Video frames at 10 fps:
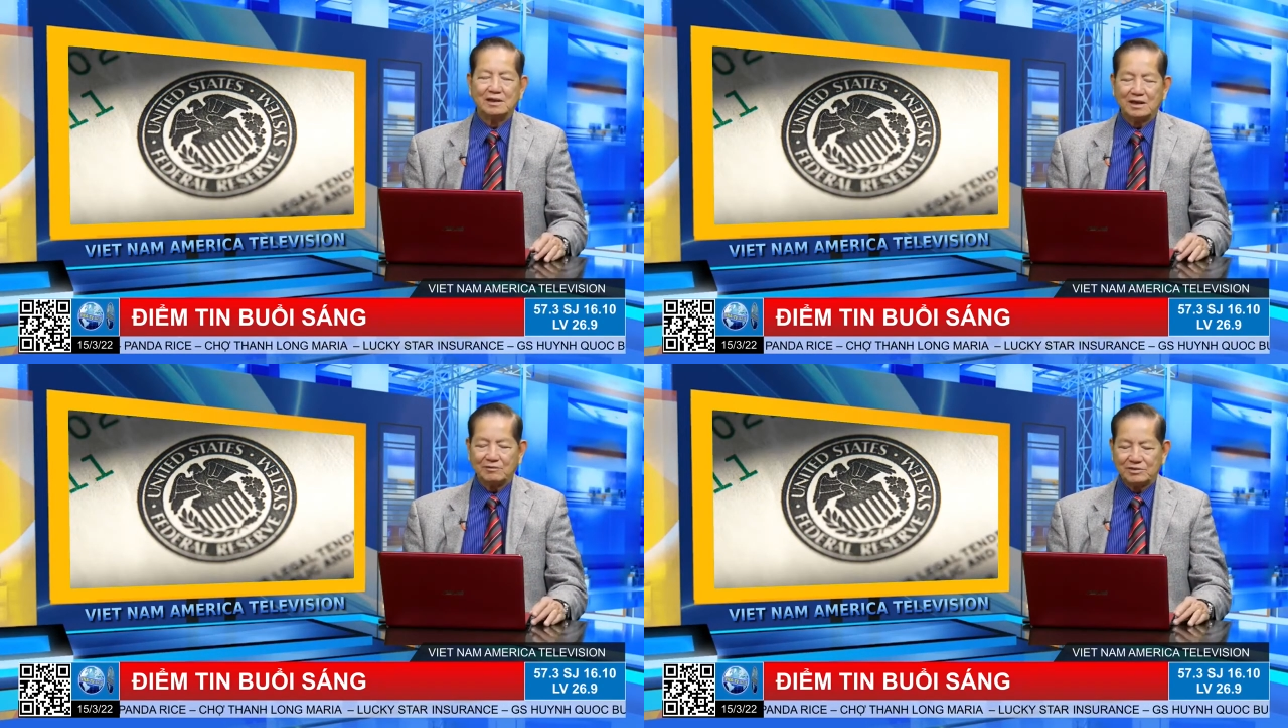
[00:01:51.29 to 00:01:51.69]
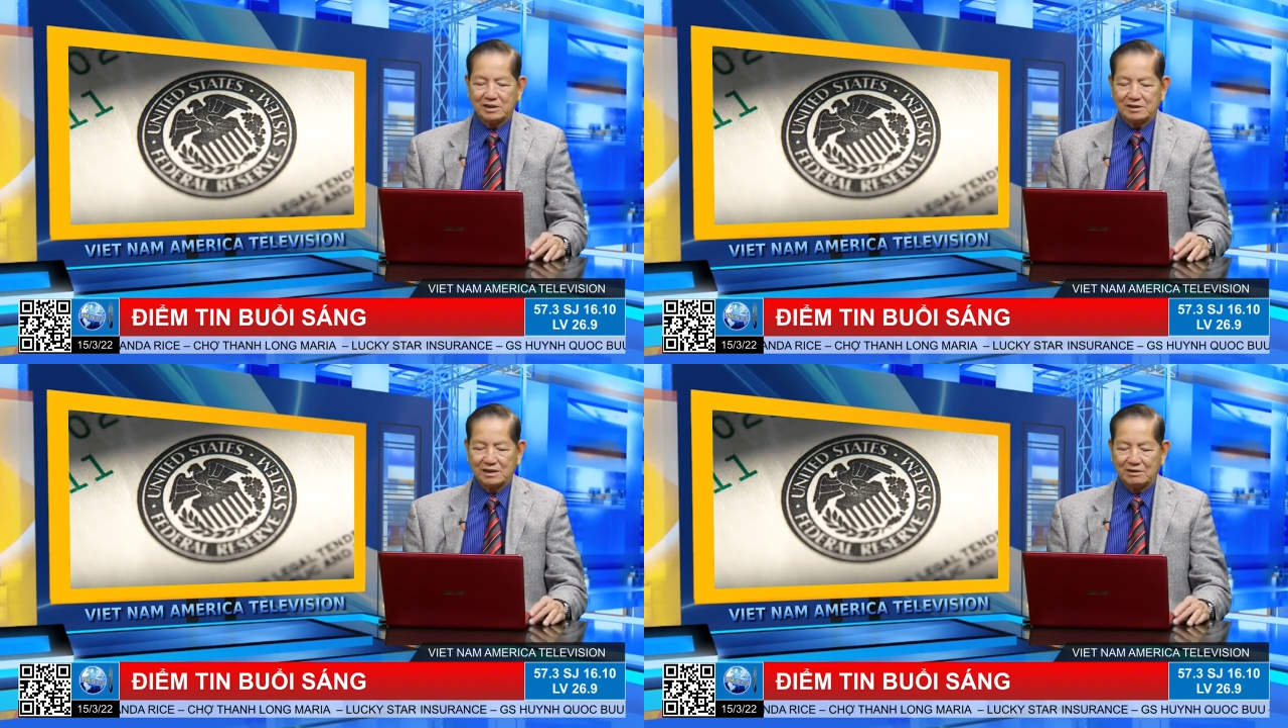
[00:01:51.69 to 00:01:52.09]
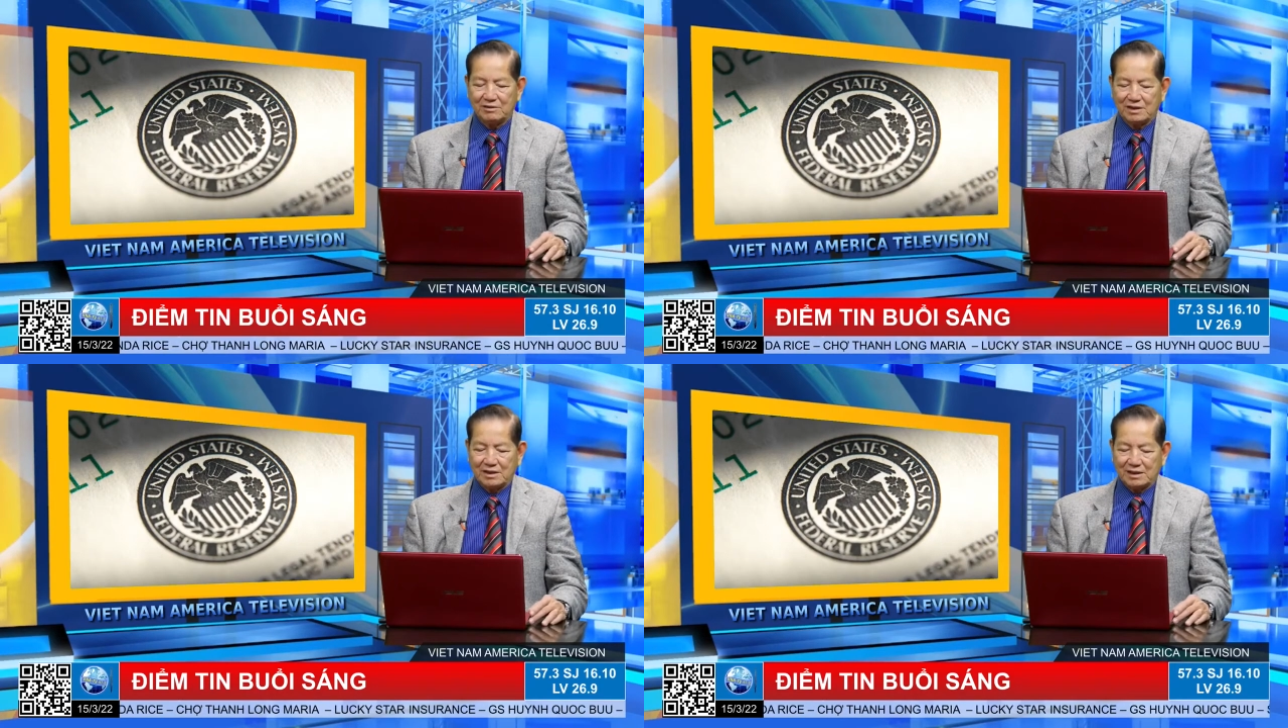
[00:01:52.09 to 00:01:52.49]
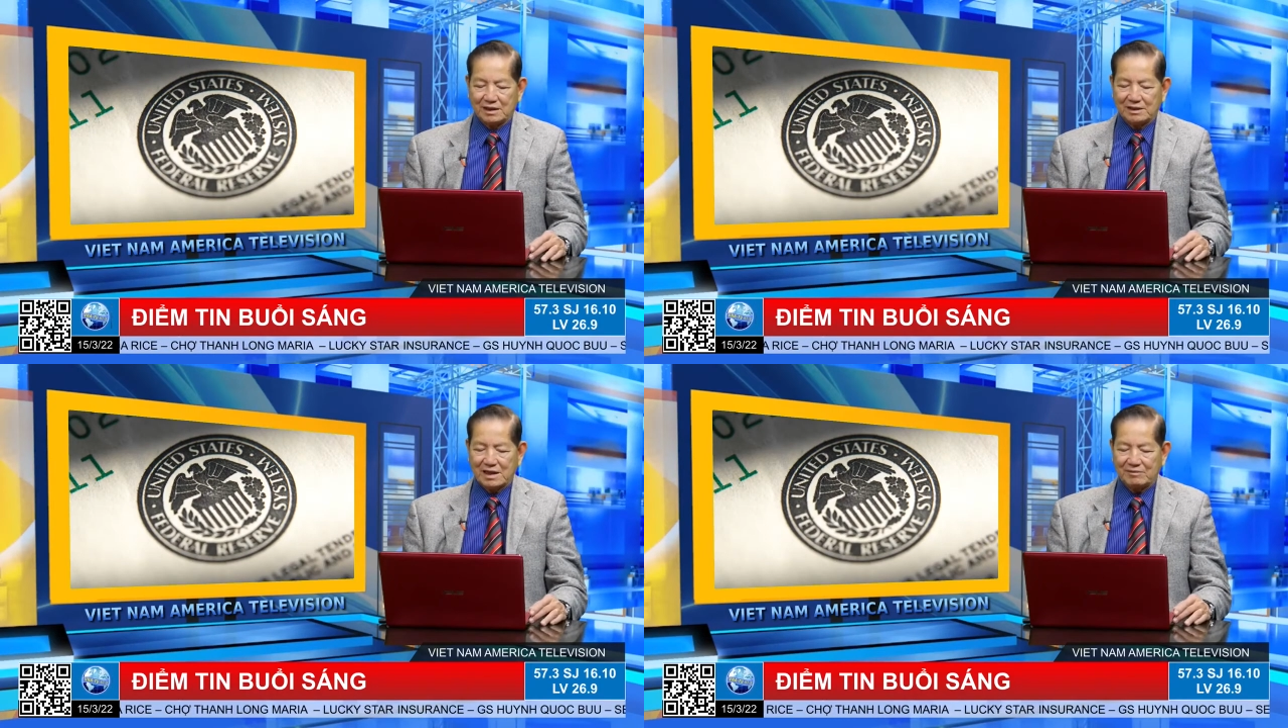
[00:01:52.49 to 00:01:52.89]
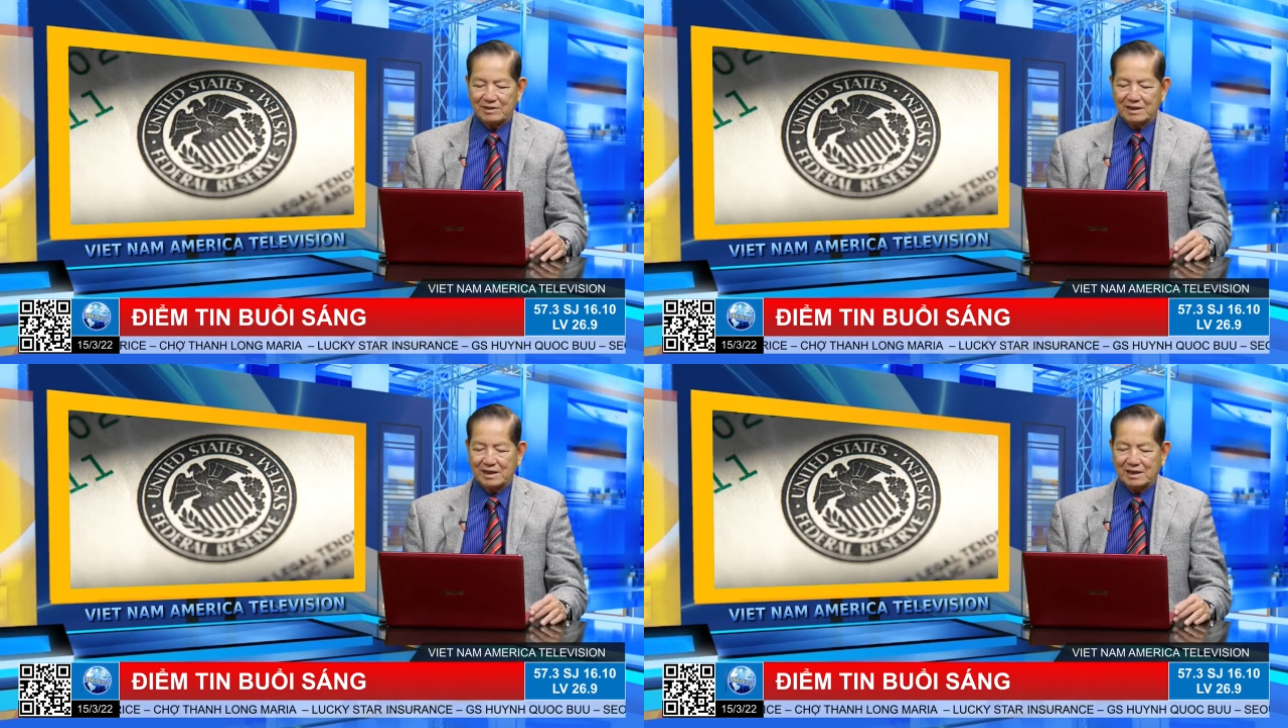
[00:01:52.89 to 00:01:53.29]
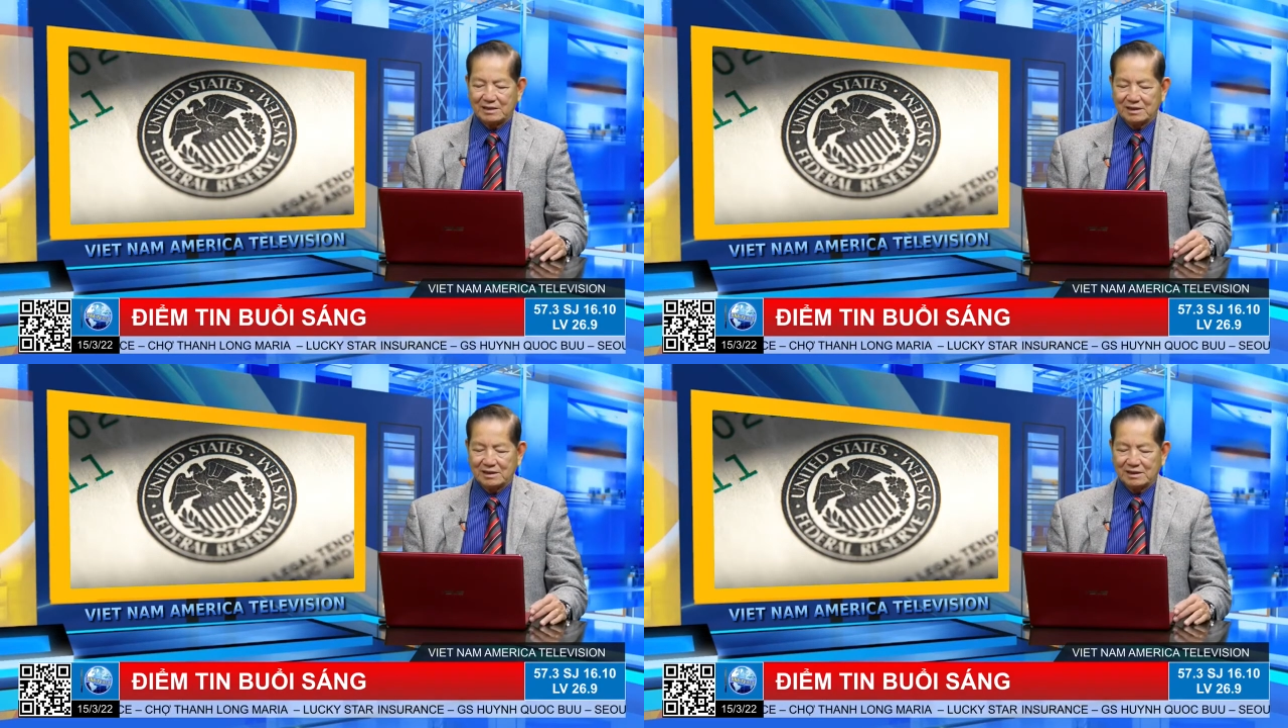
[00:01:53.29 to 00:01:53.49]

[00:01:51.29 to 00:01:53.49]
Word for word: những năm trước nhiều thành ra bây giờ